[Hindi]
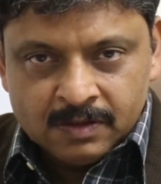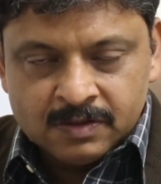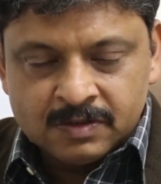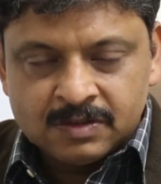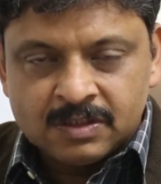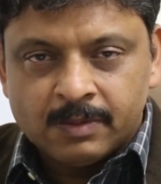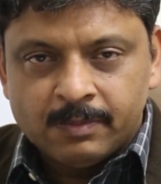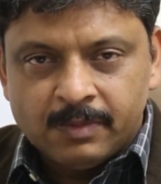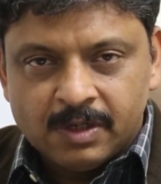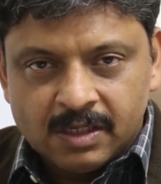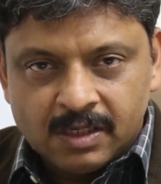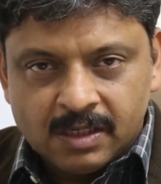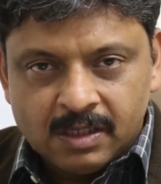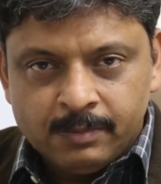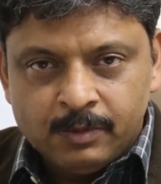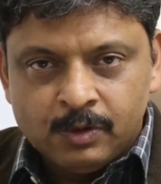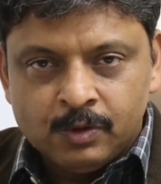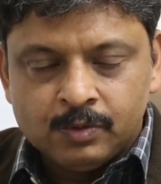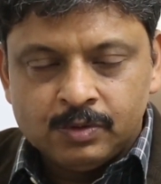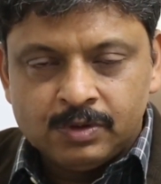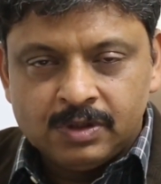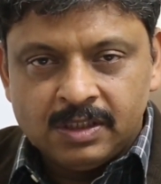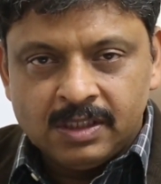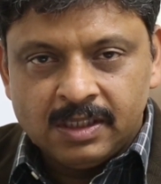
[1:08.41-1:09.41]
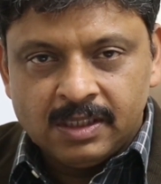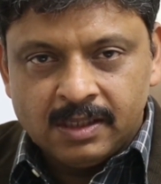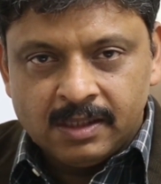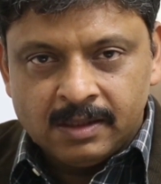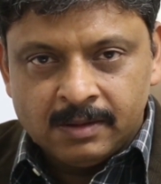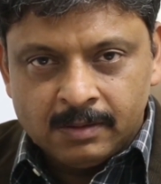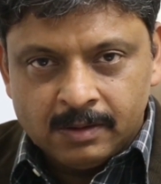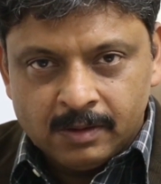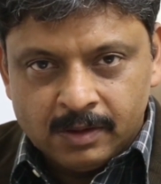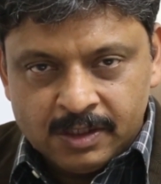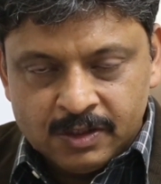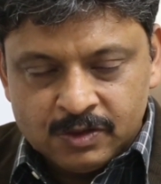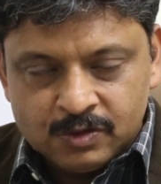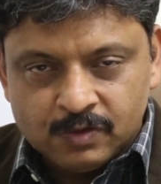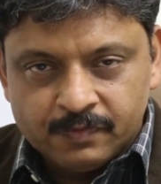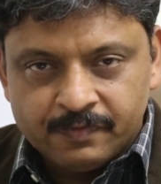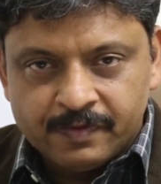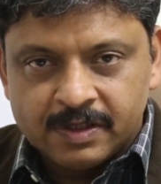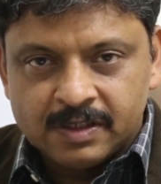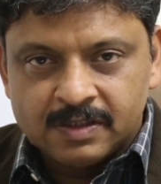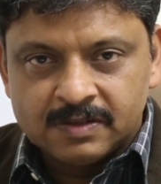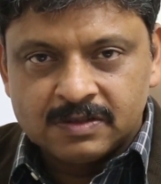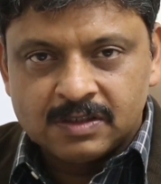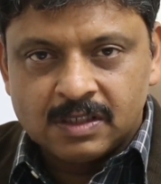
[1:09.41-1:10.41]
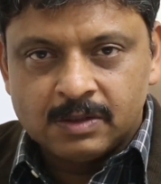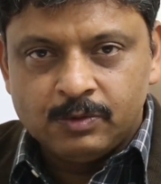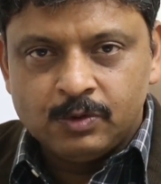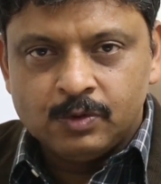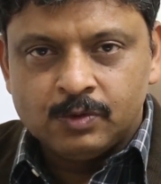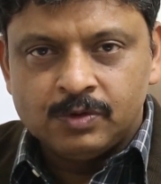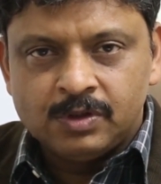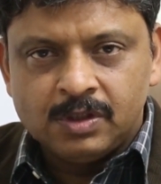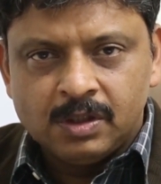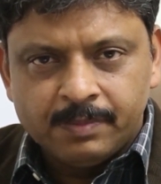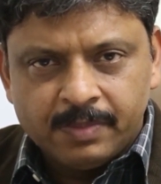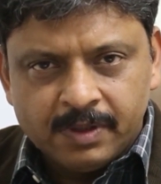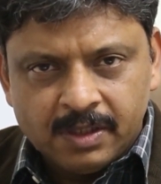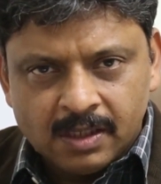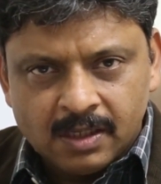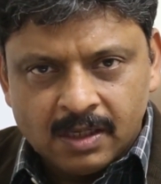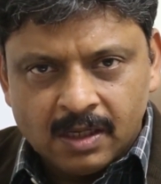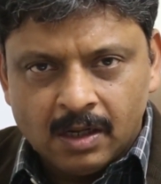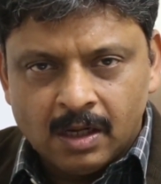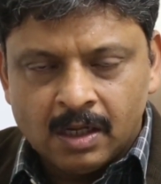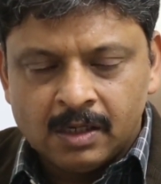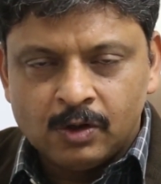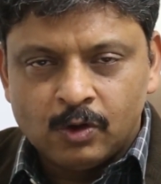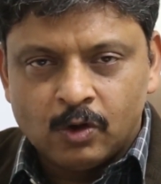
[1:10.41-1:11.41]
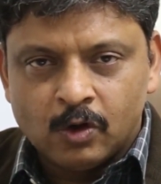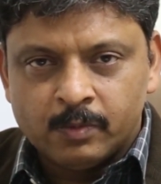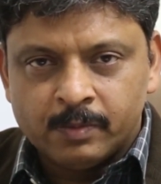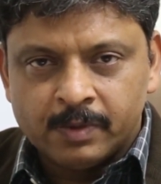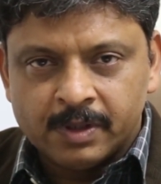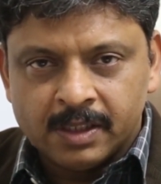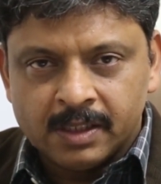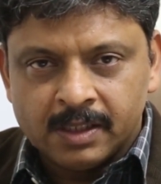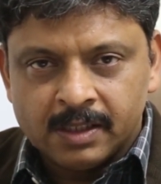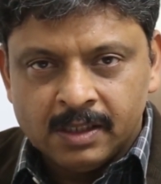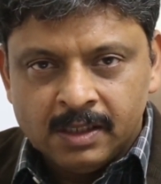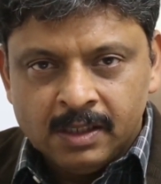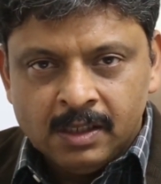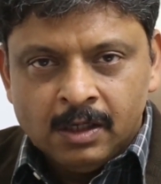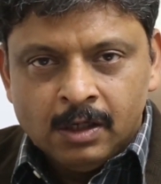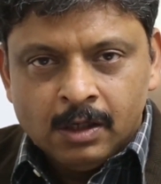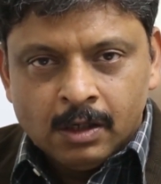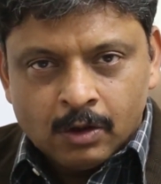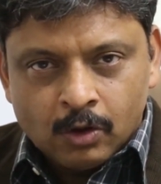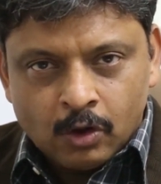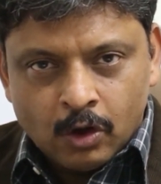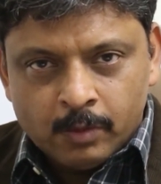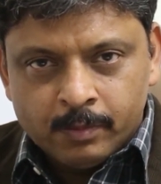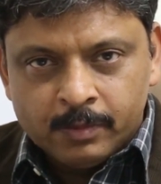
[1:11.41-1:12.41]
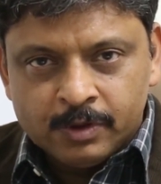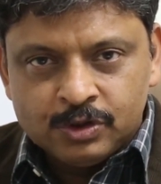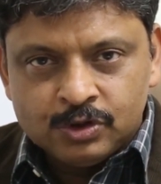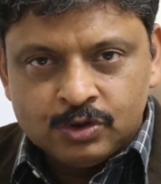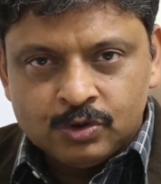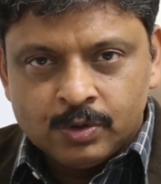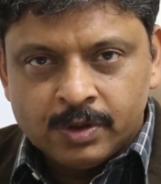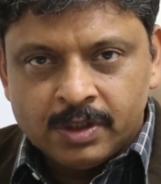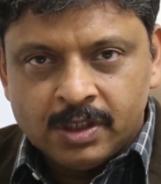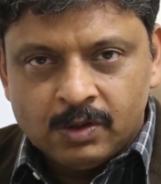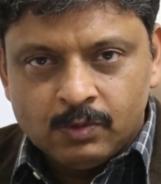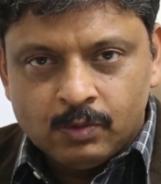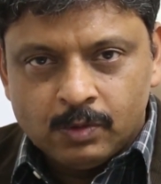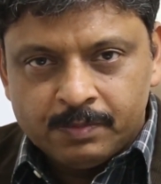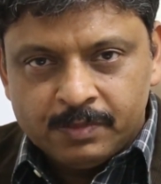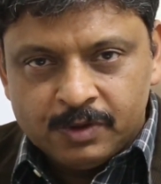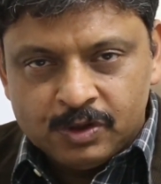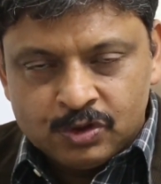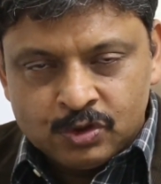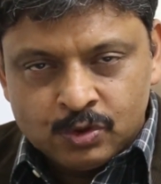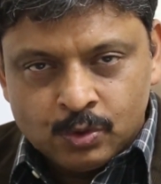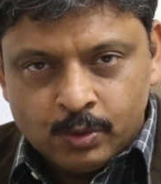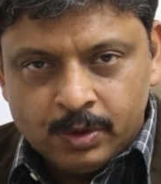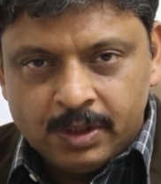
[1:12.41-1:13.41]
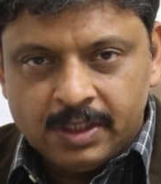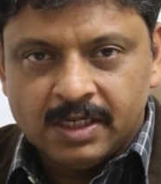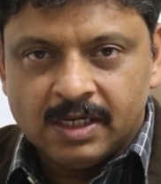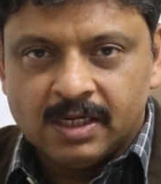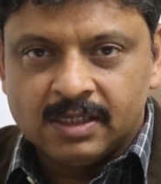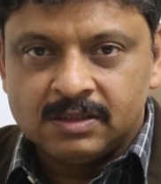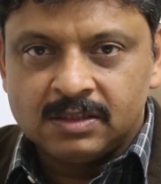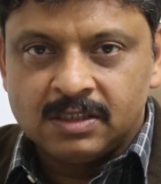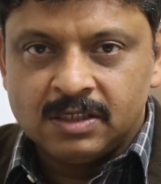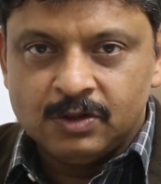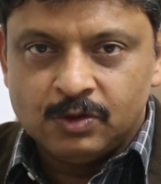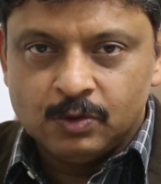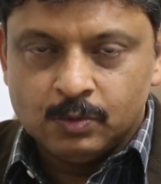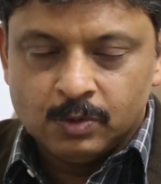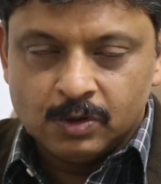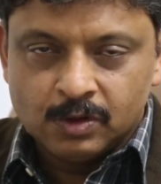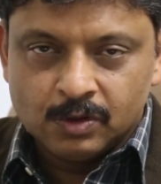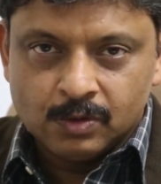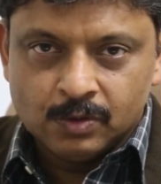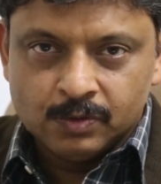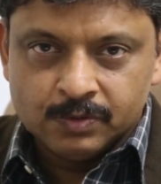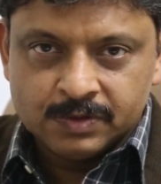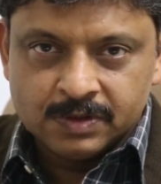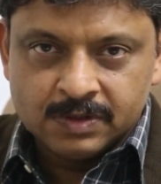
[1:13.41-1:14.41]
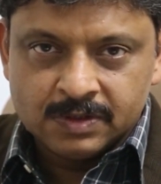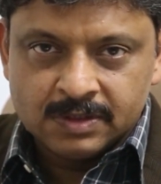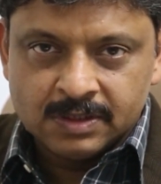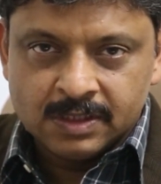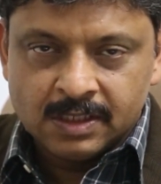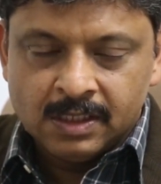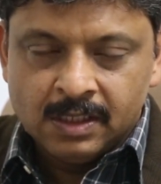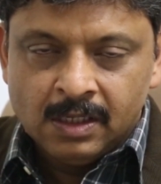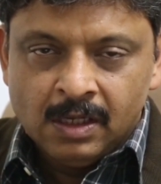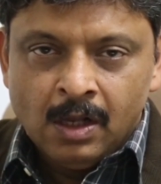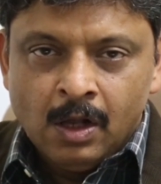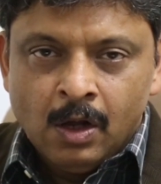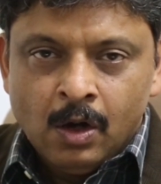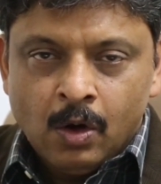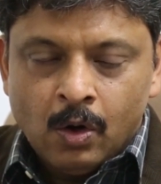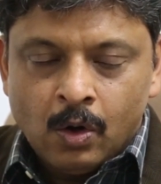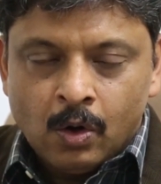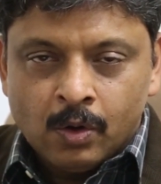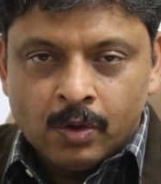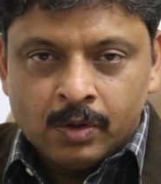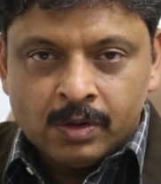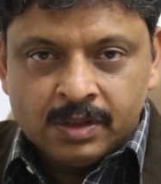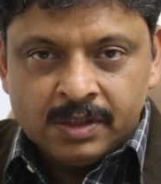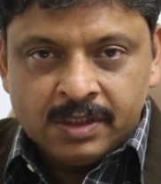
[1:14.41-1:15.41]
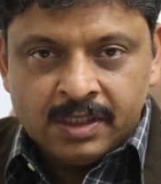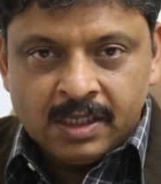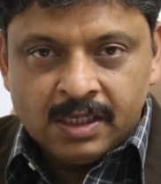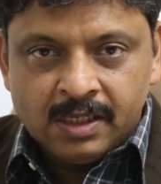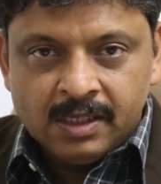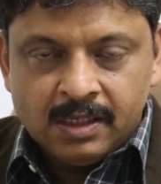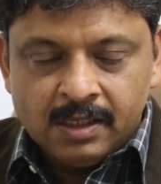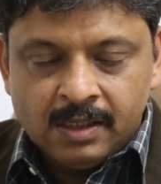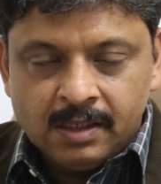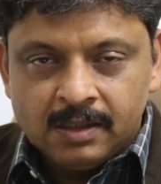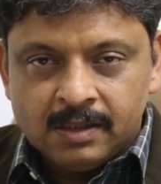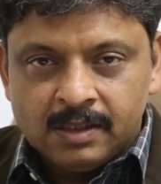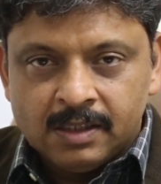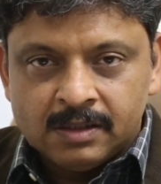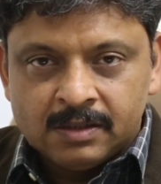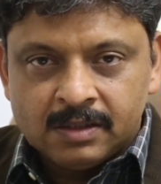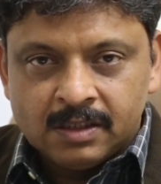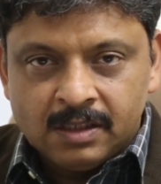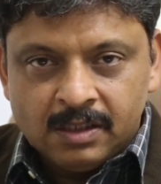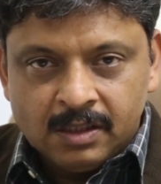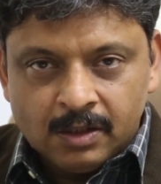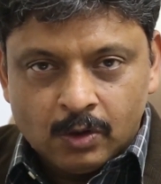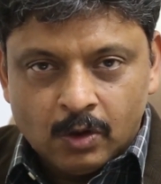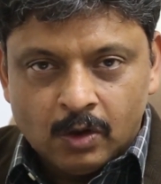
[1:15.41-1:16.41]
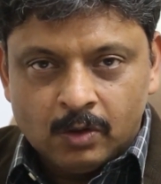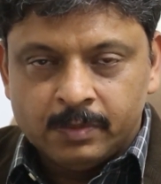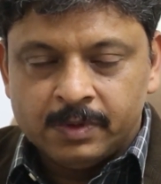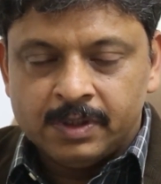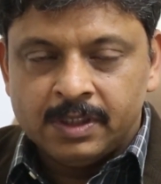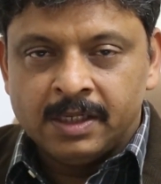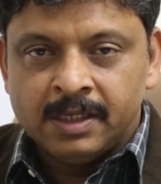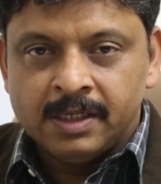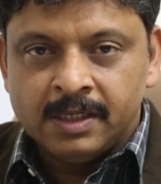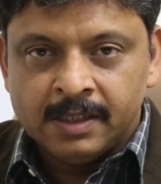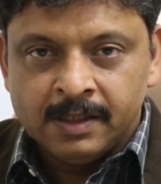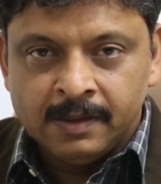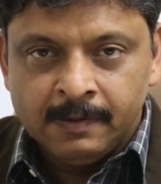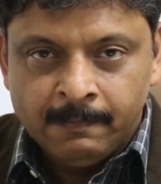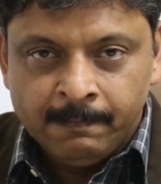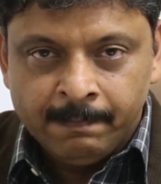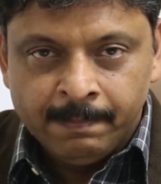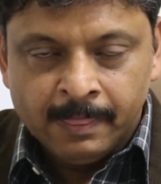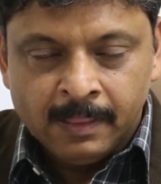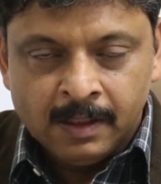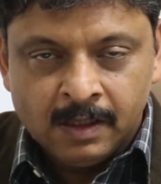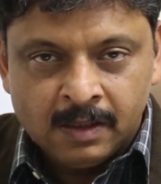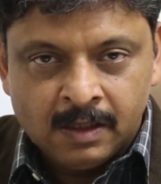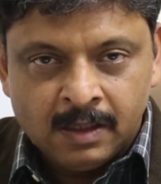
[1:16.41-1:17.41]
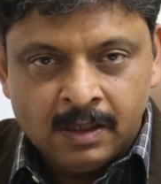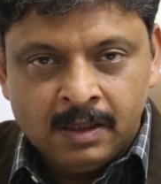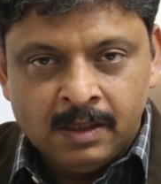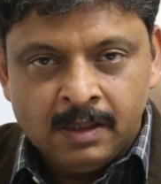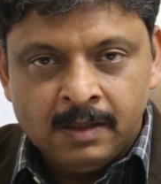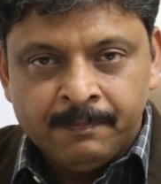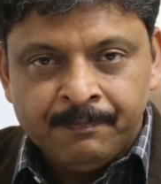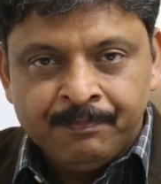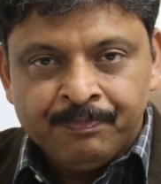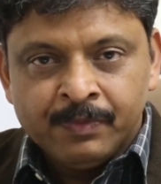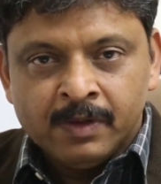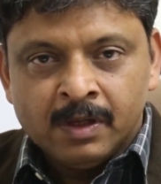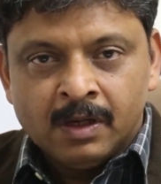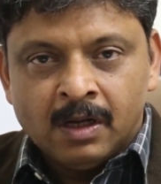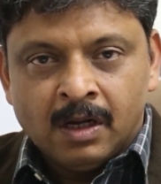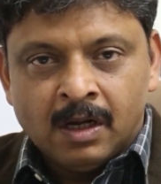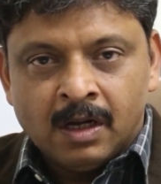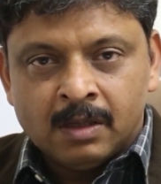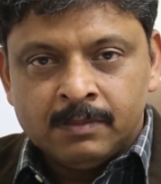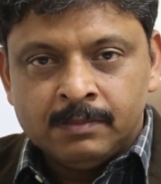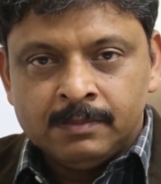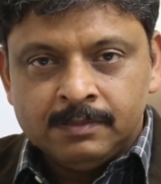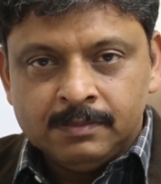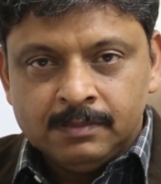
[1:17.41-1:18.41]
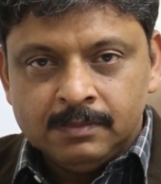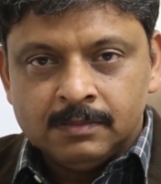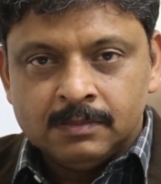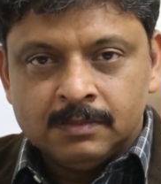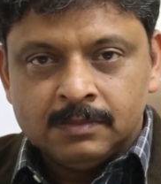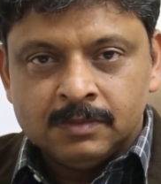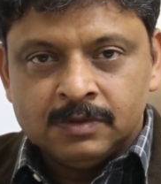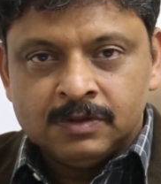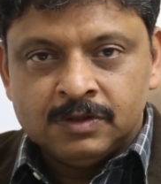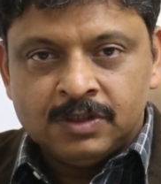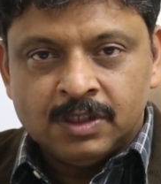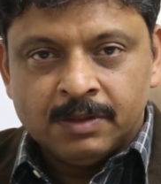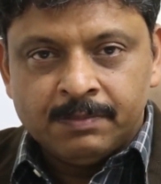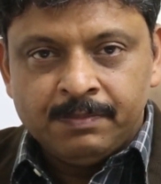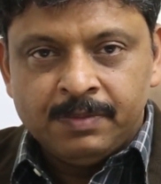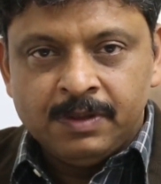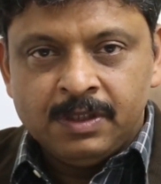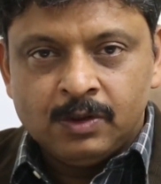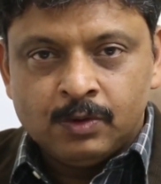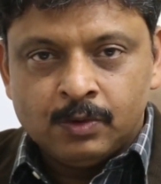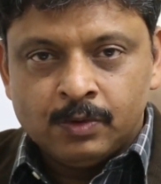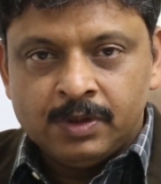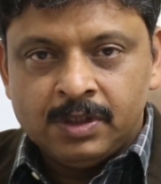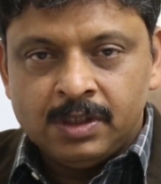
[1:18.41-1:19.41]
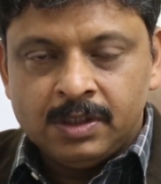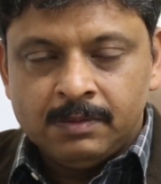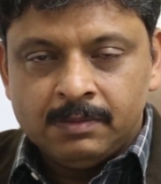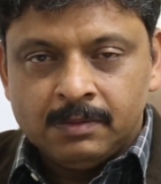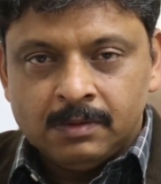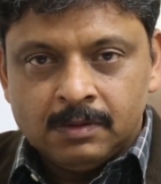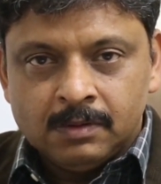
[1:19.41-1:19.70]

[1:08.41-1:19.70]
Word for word: स्टमक की भी होती है ईसोफेगस की भी होती है पर एक अनकॉमन है कॉमन जो है वो अपनी छोटी आंत की ट्यूबरकुलोसिस है और ये इतनी कॉमन है कि हम जब भी कोई